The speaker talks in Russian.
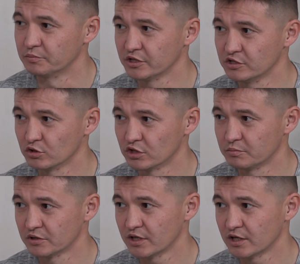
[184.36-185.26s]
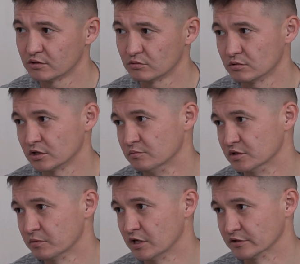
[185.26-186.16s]
это принесет и подарит, но ну, это
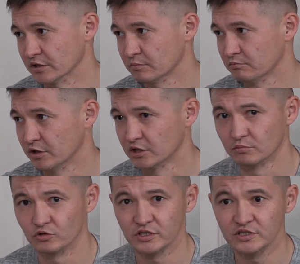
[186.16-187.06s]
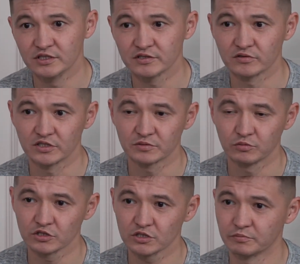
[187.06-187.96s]
бесполезно. Поэтому единственный
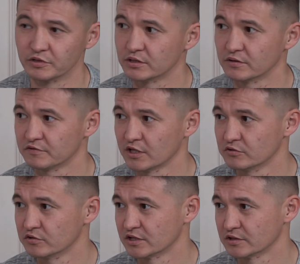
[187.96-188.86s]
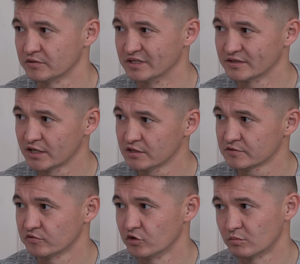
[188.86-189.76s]
способ – это вкладываться в свои знания,
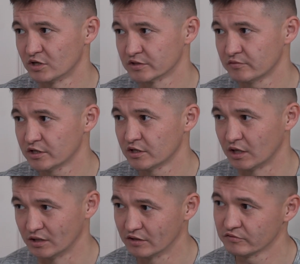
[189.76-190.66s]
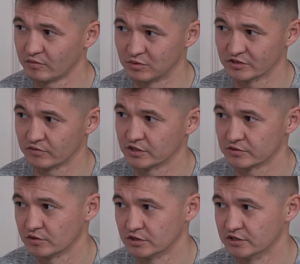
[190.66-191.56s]
в свое образование, а главное – в образование
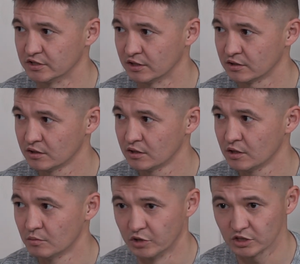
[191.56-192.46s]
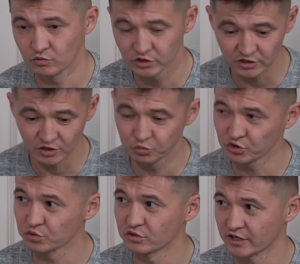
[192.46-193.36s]
своих детей. Поэтому вот этот
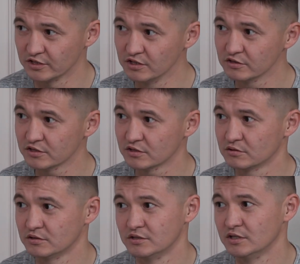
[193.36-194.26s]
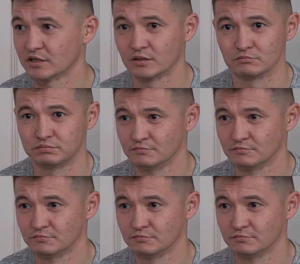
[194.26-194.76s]
пост, он родился, я там